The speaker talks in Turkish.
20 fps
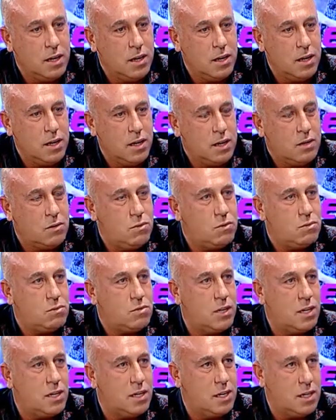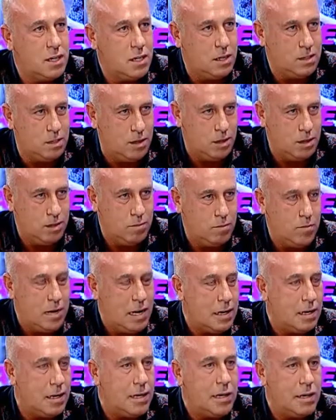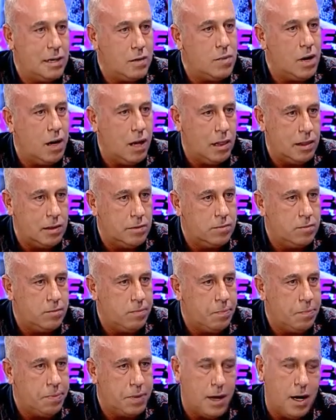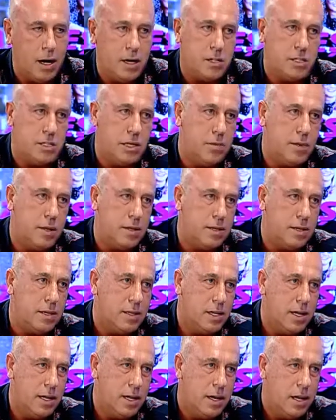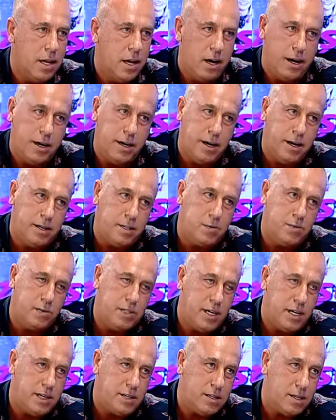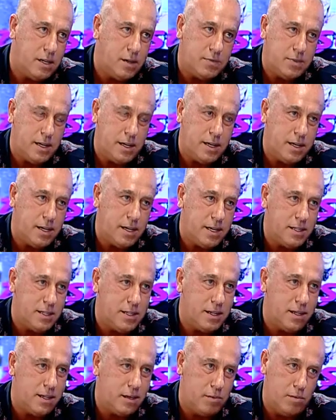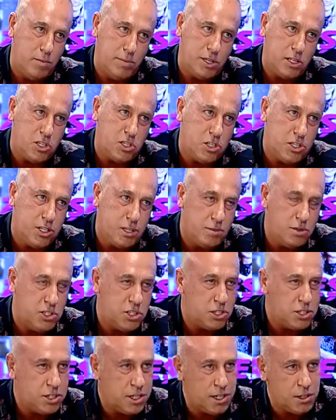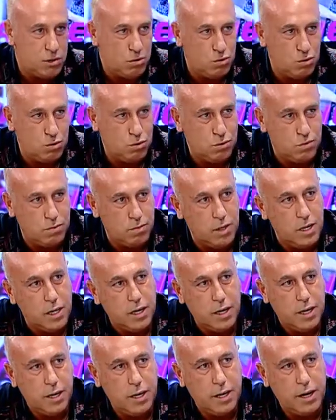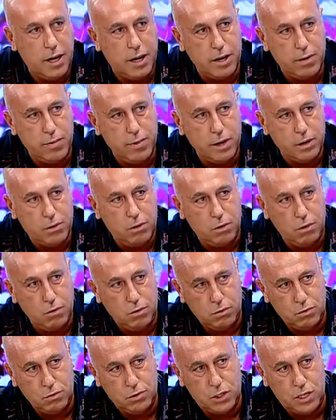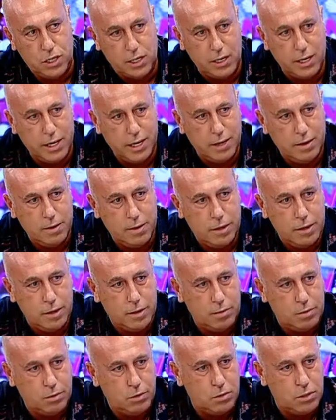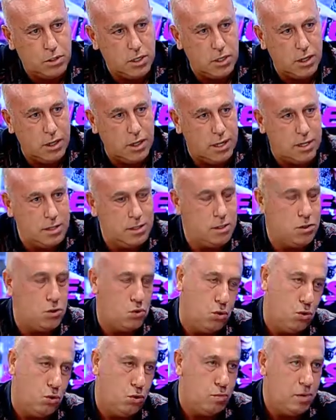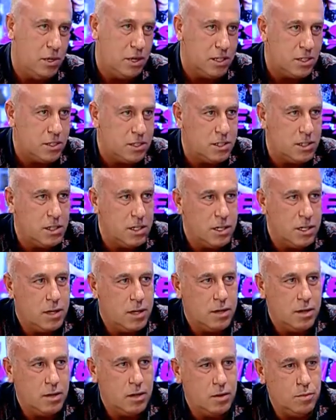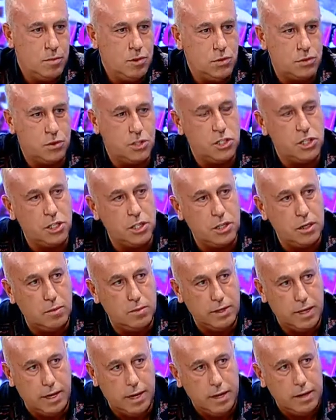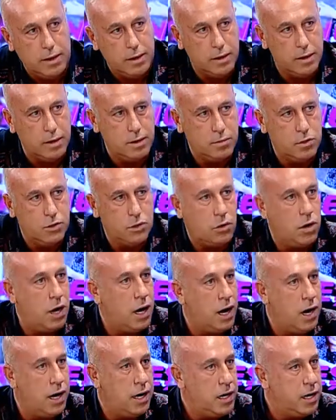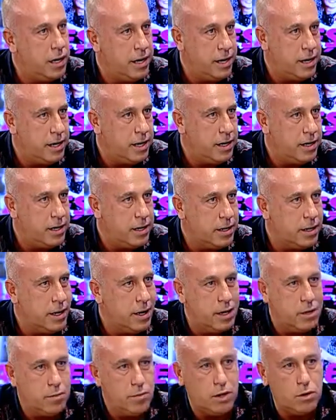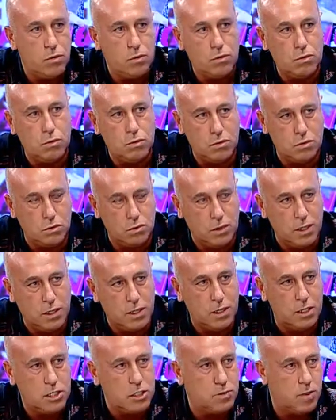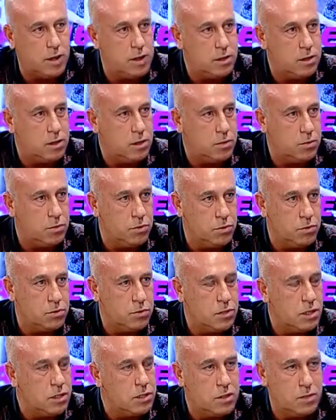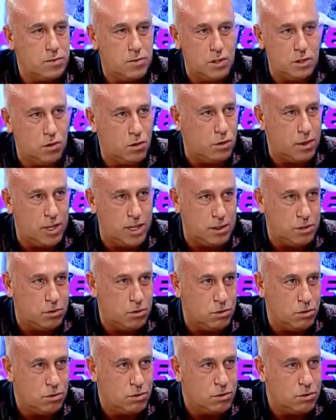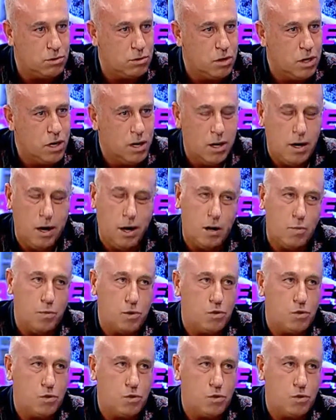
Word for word: e, kurslara katıldım, belgelerimi aldım. Aynı zamanda da hayatımı diğer taraftan garantiye alabilmek için de bir şirket kurdum. Gayrimenkul üzerine. E, Bursalıların çoğu bilir. Ee, birçok iş adamına, e, birçok aileye e, gayrimenkul konusunda danışmanlık yapıyoruz. Yatırımları yönlendiriyoruz. Amir